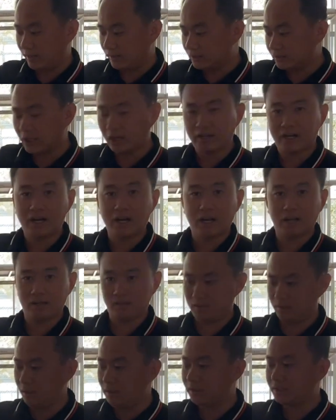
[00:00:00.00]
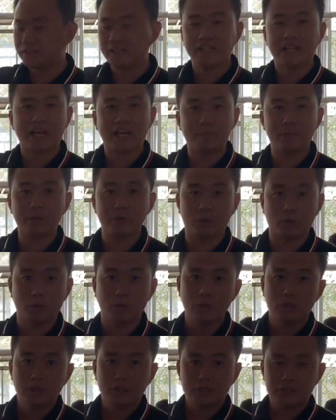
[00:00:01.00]
当然了，现在还没有
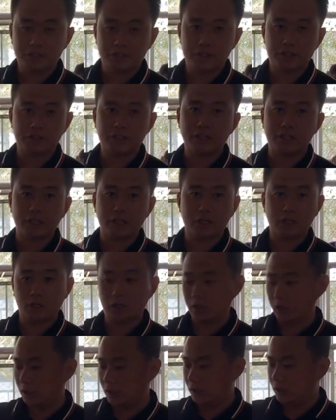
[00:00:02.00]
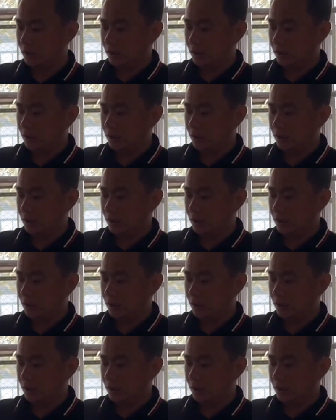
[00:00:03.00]
进行这个